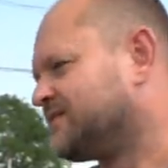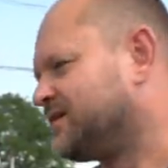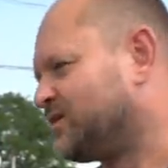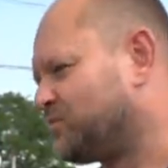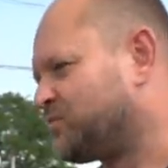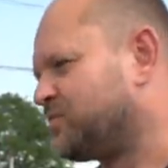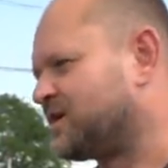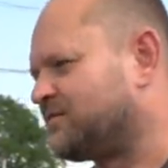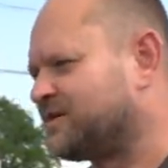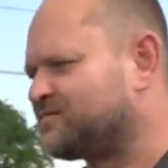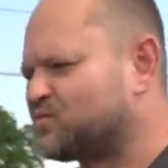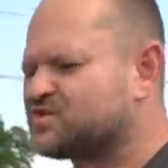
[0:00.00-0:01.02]
Я говорю,
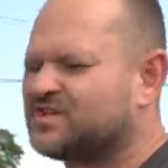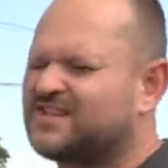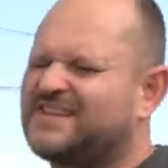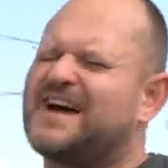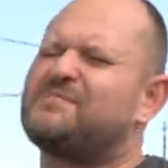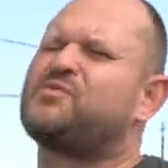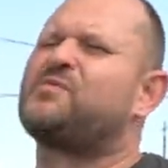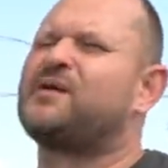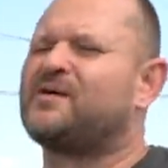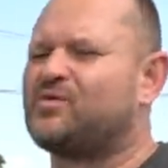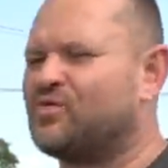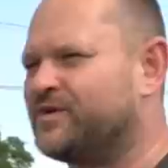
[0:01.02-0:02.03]
публиковать можно. Да,
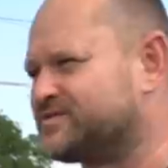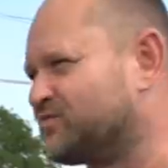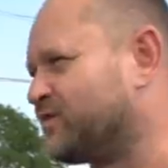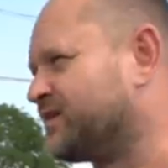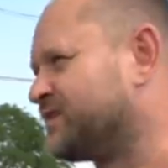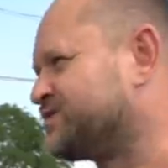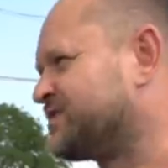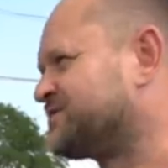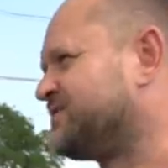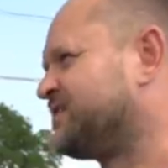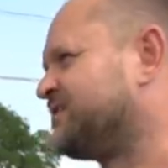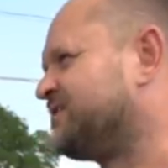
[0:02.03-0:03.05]
публикуй. Звонит через
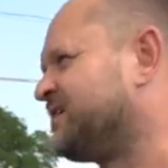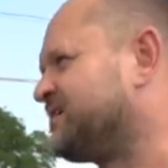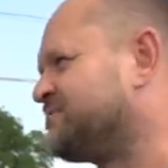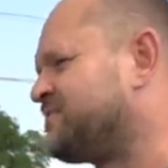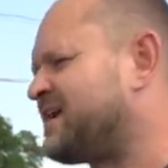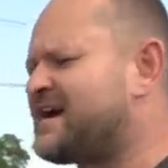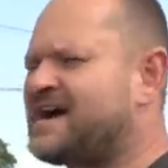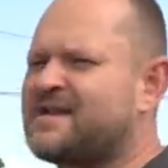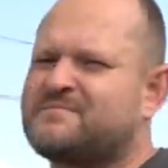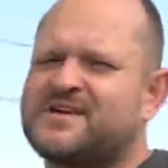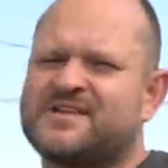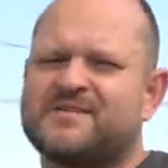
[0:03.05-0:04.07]
две недели.
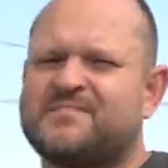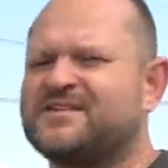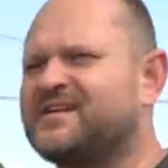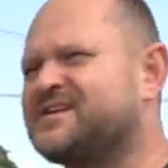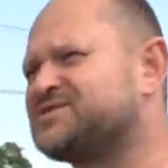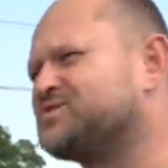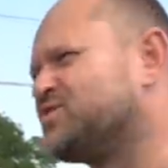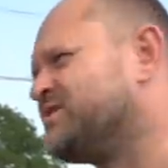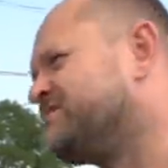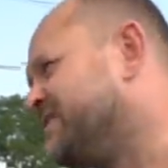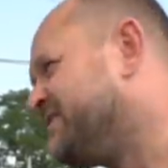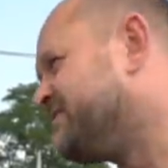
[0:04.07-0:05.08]
Блядь, мы тебя на лесной
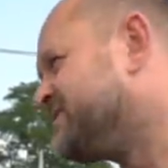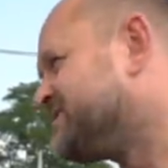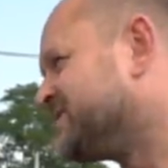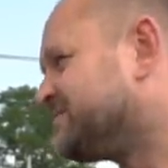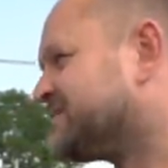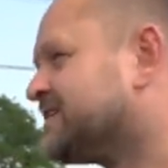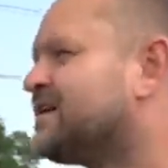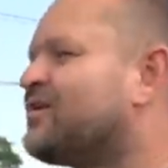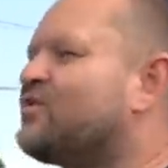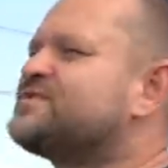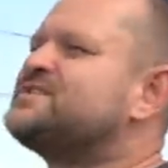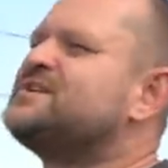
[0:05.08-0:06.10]
вывезем.
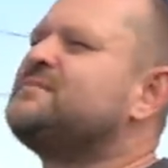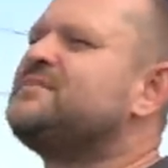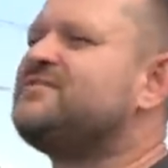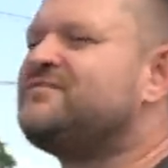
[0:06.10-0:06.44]
Усними